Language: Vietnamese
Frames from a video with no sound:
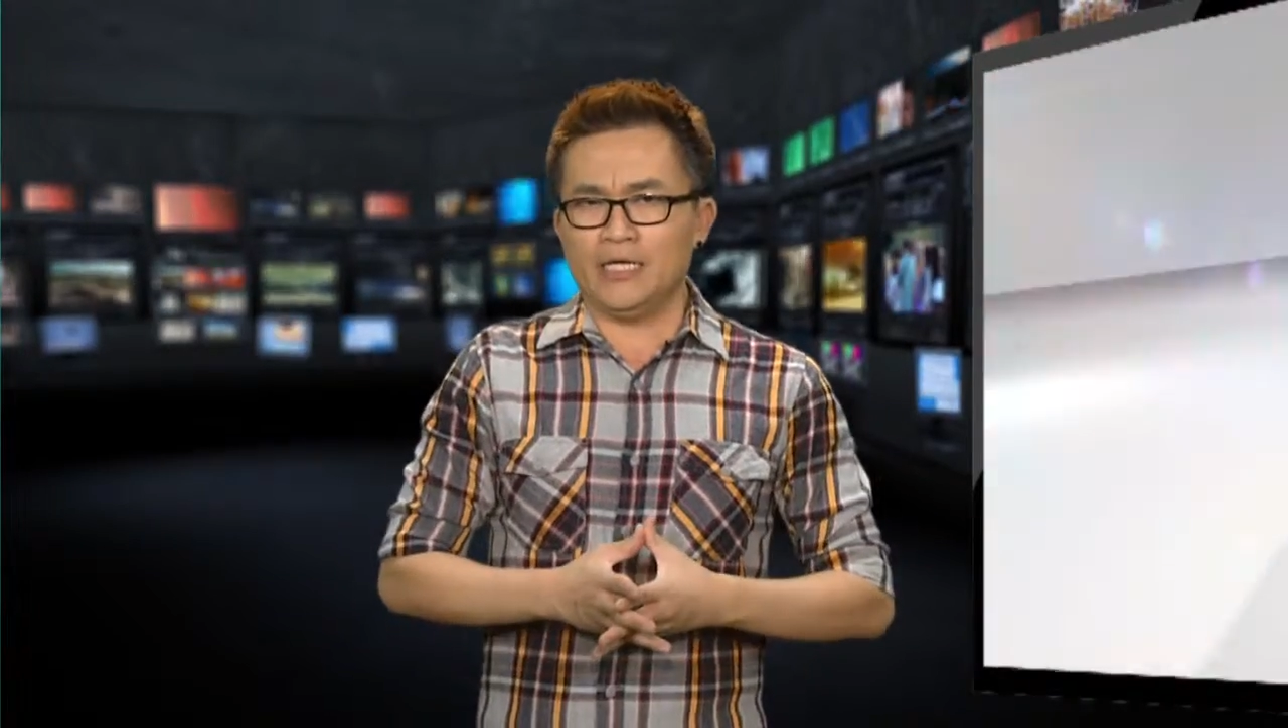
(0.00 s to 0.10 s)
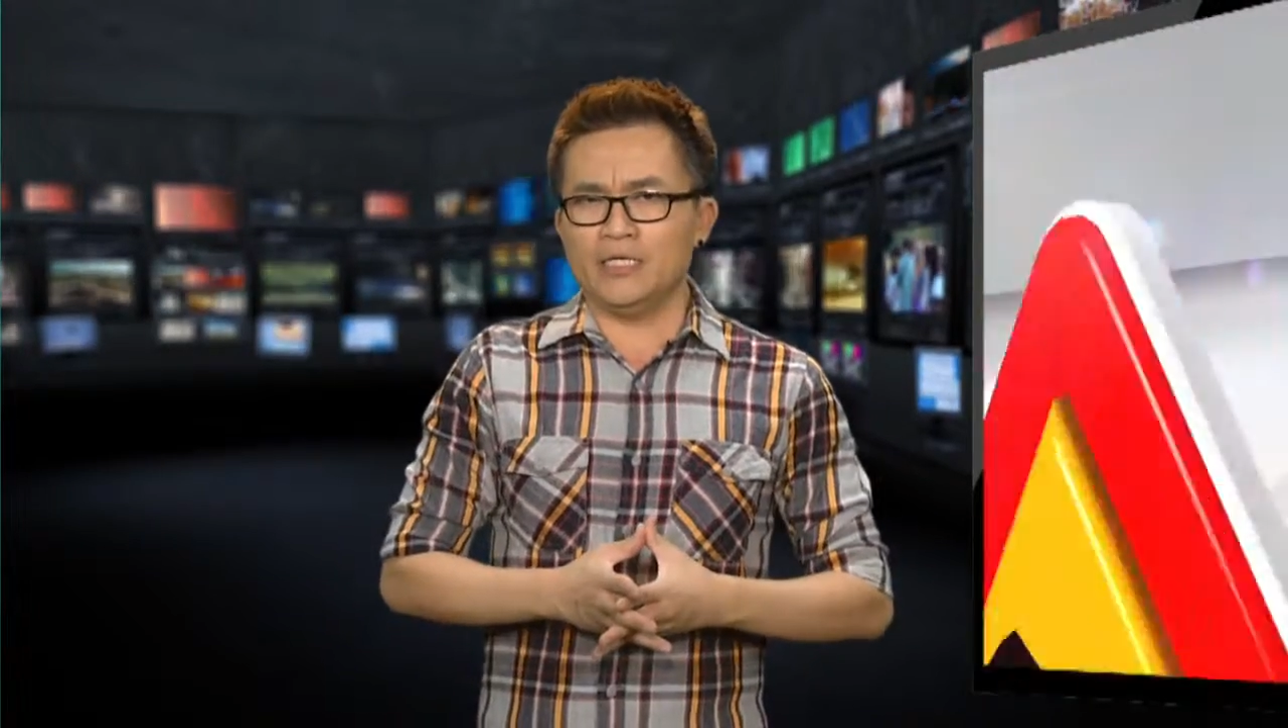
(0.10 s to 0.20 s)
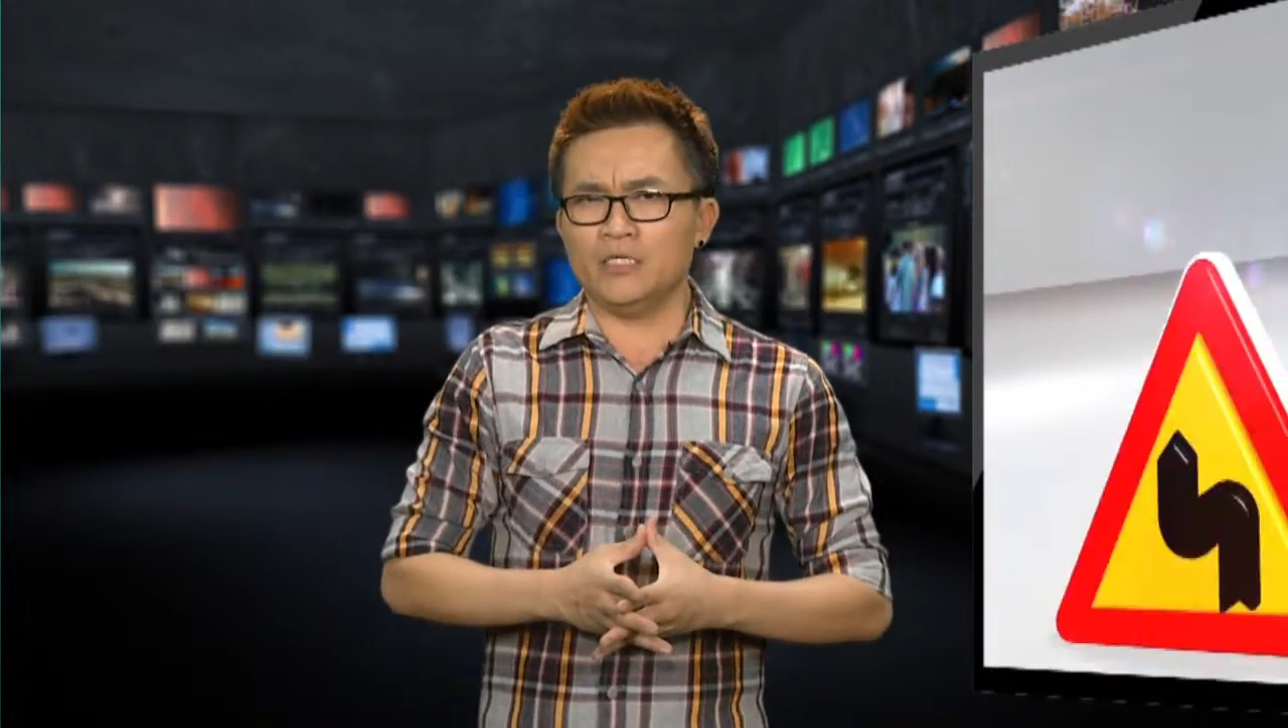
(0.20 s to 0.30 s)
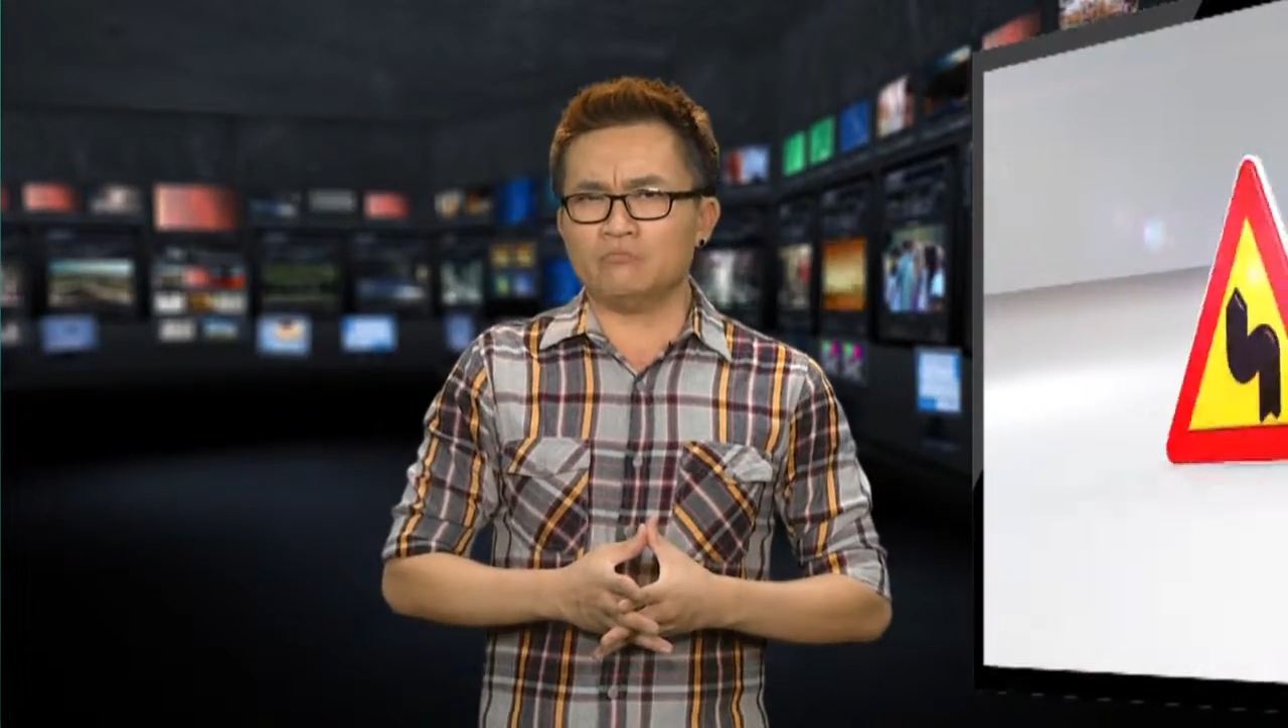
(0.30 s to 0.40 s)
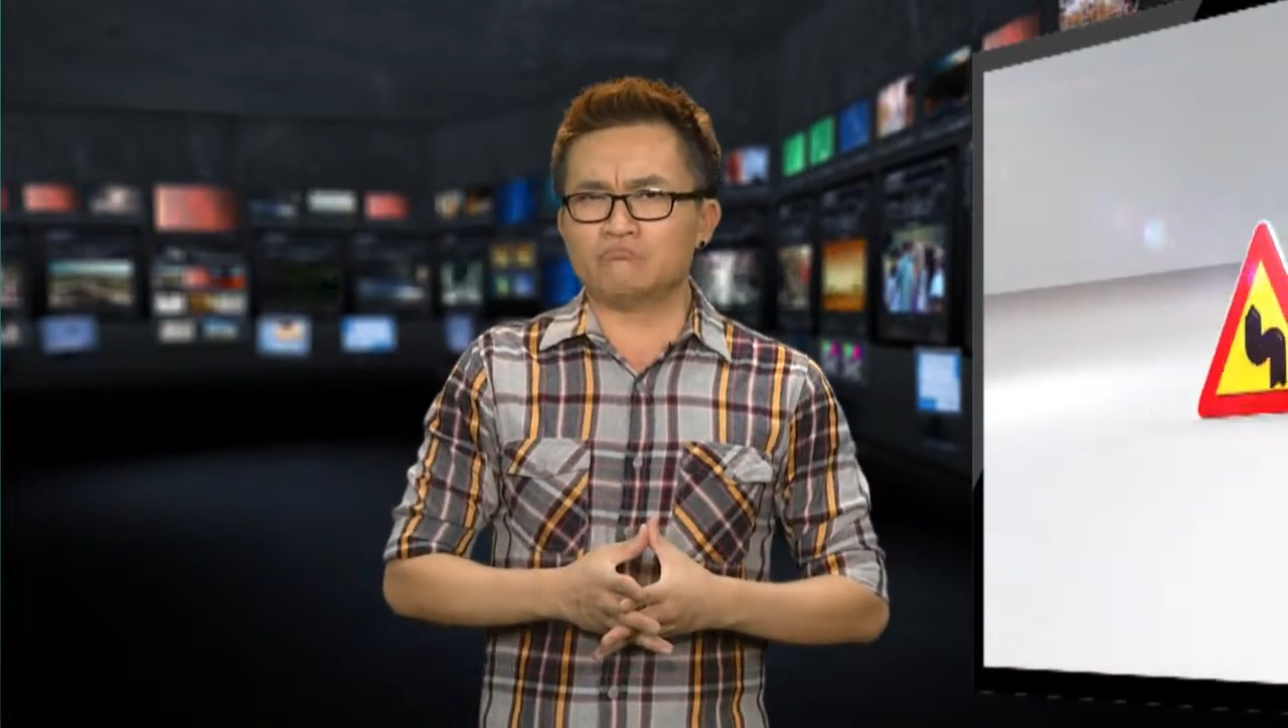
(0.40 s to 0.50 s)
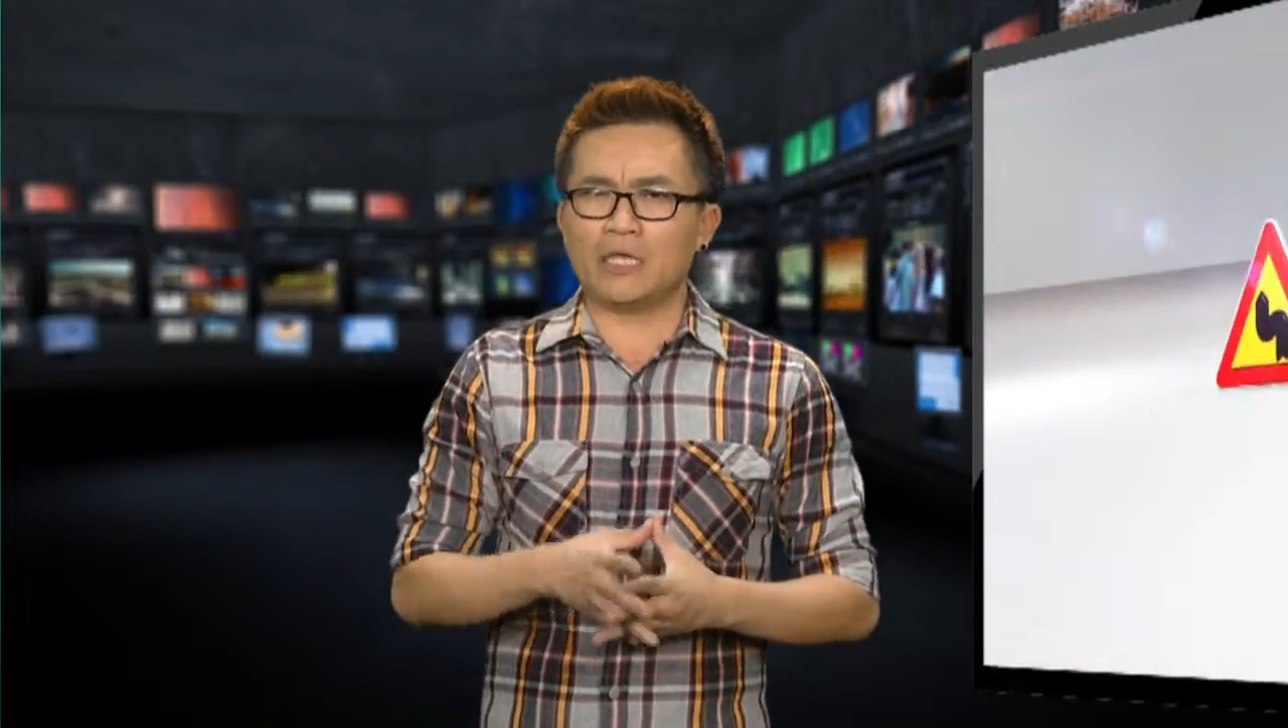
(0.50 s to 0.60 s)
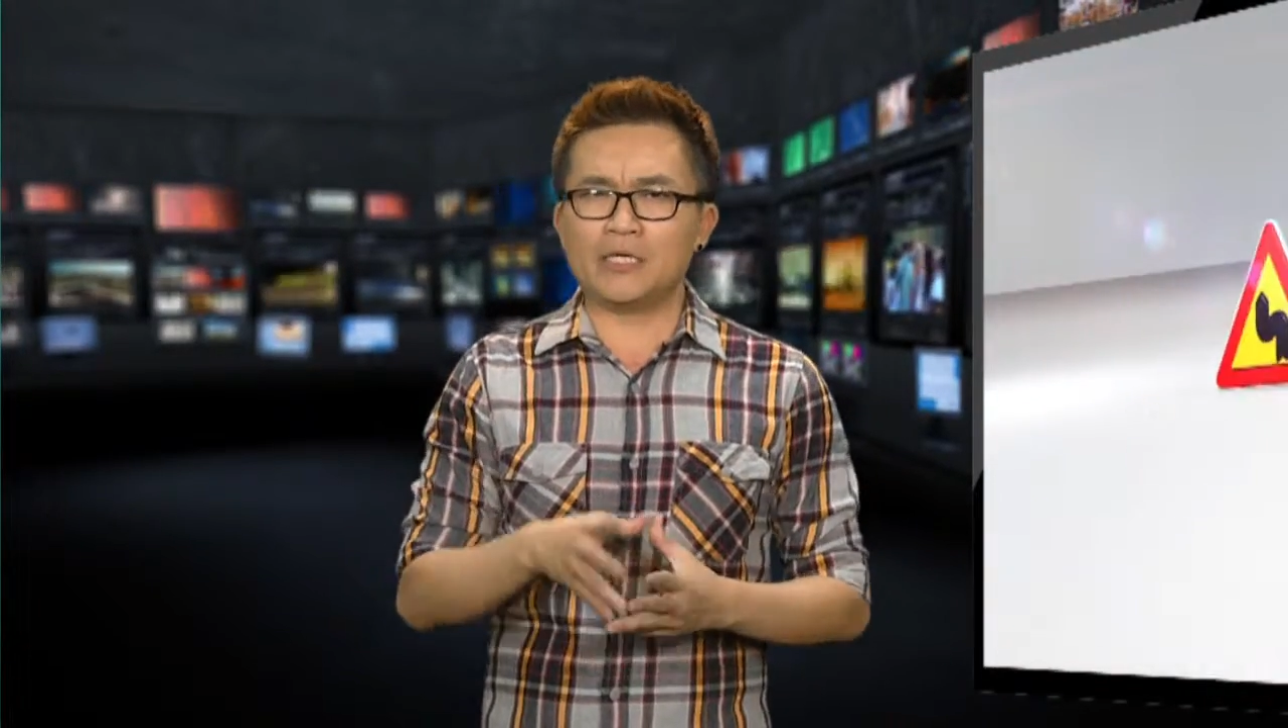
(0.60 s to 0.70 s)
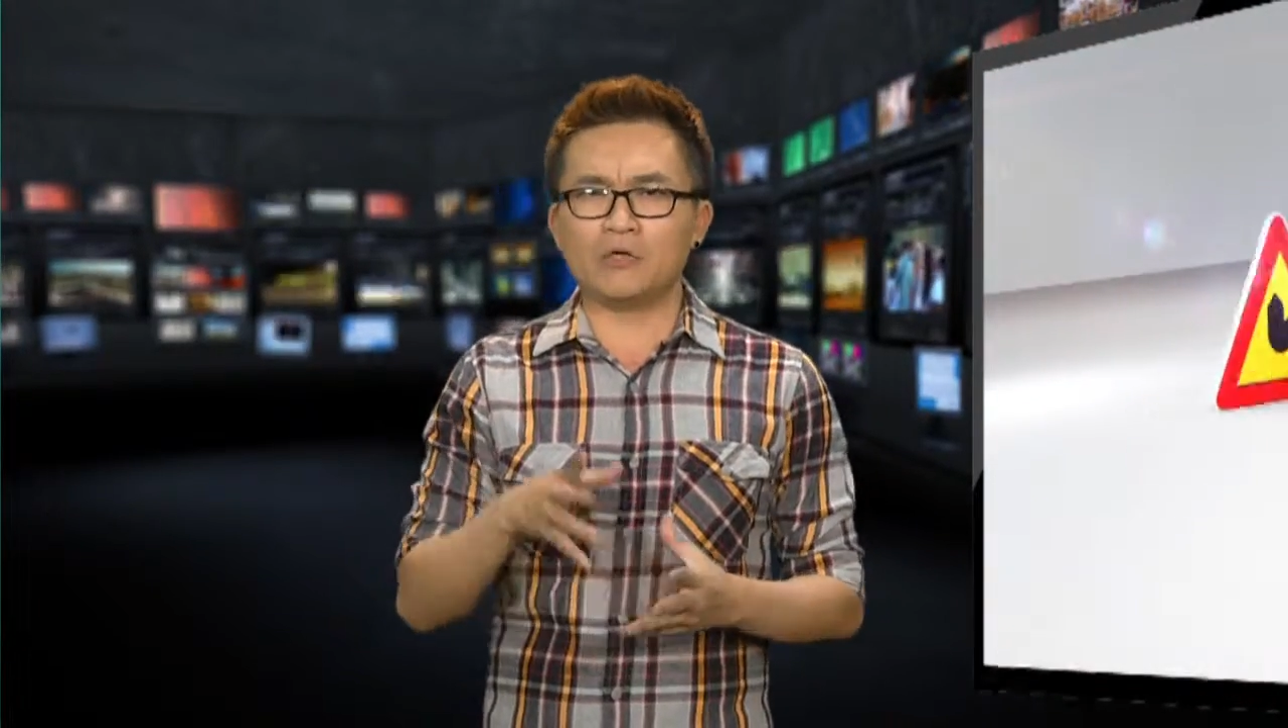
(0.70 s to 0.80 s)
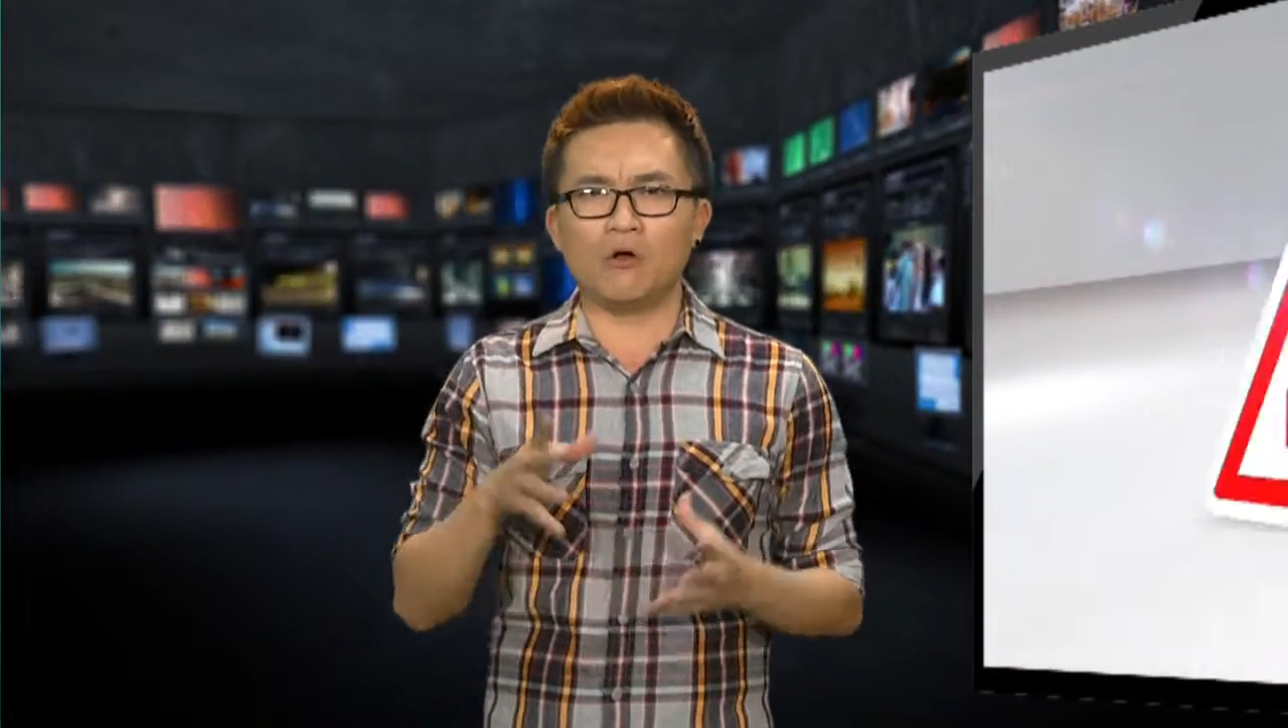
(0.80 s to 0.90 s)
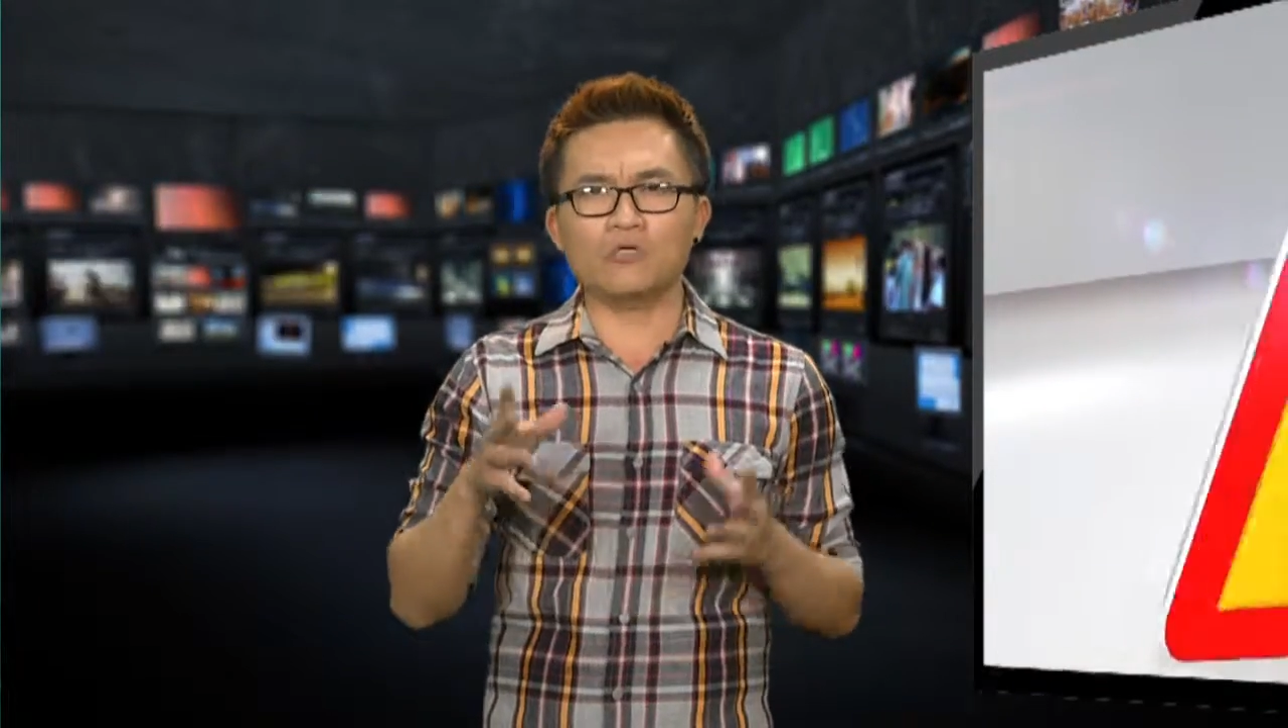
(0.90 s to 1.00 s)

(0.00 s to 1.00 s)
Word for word: ý thấy có